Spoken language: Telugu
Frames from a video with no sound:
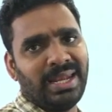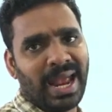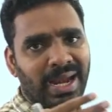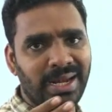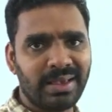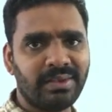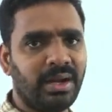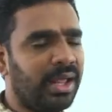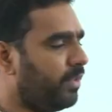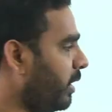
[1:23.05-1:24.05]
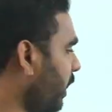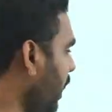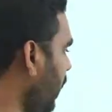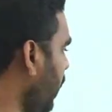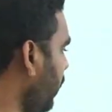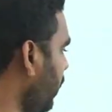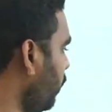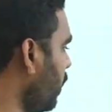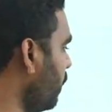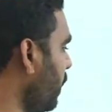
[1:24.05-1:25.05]
నైన్ డేస్ ఎండ్ అయ్యేసరికి
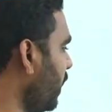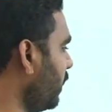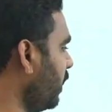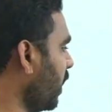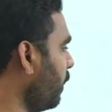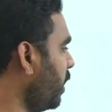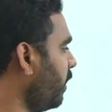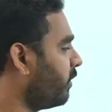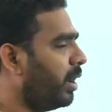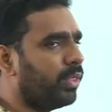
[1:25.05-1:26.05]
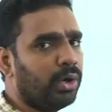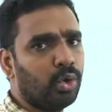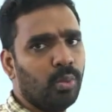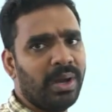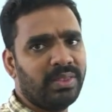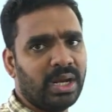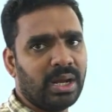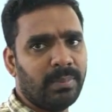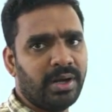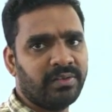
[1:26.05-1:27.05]
ఇతను వన్ బై త్రీ కంప్లీట్ చేస్తాడు ఇతను టూ బై త్రీ
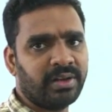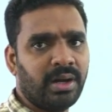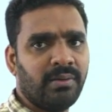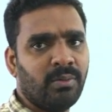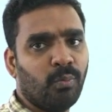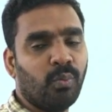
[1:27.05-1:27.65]
కంప్లీట్ చేస్తాడు అంటే